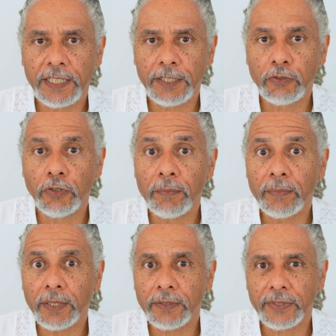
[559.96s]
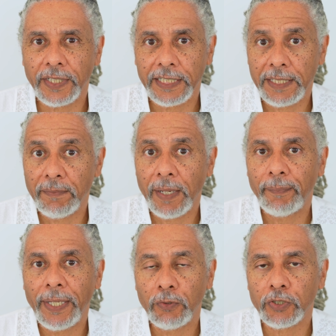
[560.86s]
qui demande et qui
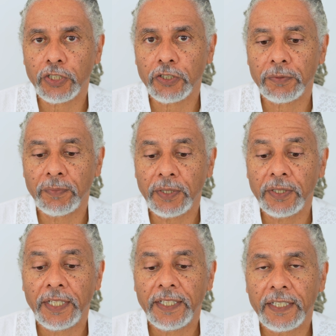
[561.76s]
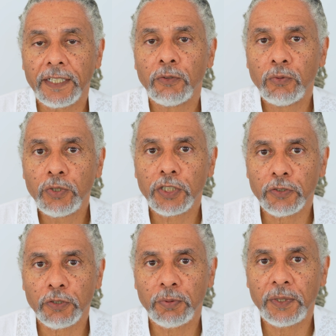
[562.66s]
m'appelle au changement, où j'en
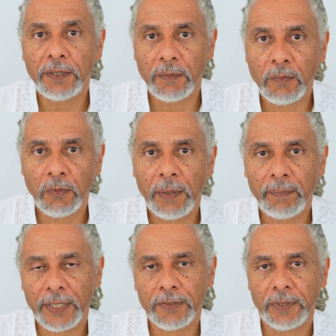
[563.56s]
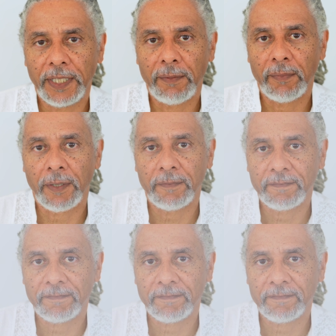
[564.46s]
suis moi personnellement.